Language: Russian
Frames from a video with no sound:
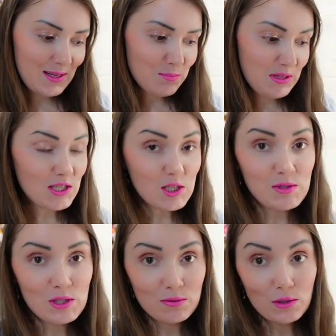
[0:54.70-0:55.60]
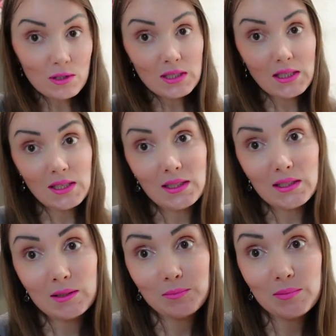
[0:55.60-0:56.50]
Прежде всего,
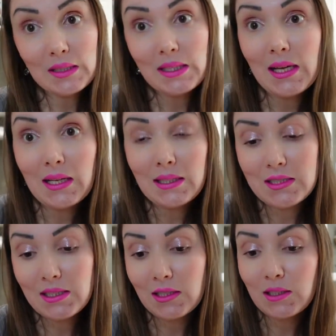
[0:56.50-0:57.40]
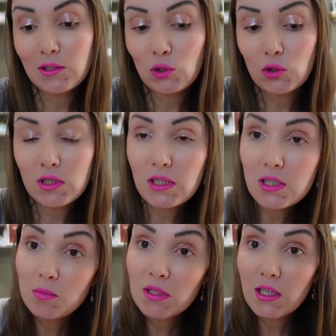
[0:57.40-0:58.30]
а, для тех, кто не
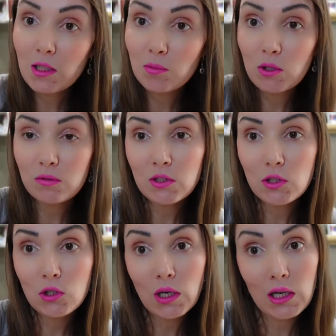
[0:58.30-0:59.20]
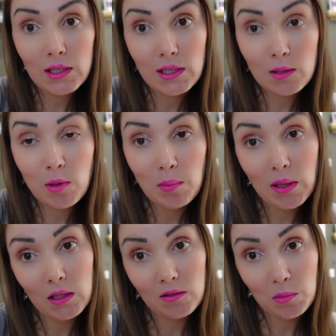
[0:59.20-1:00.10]
смотрел мое видео, как я
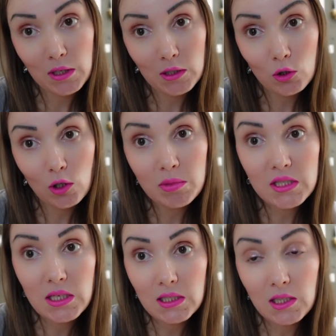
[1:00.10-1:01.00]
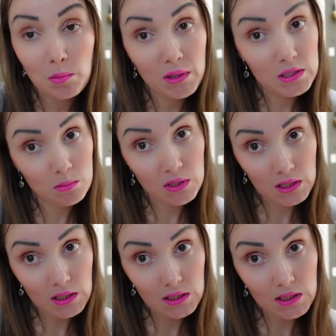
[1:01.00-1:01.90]
попала в Америку, обязательно
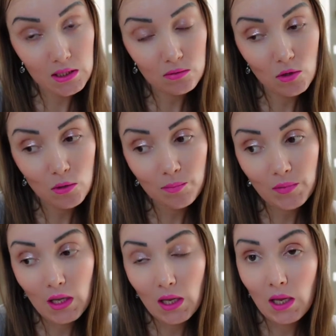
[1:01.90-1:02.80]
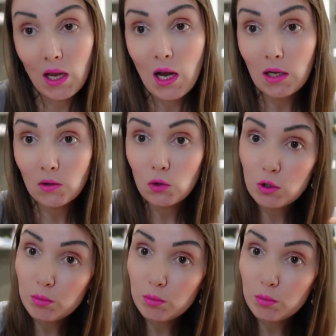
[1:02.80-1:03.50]
посмотрите его. Одно из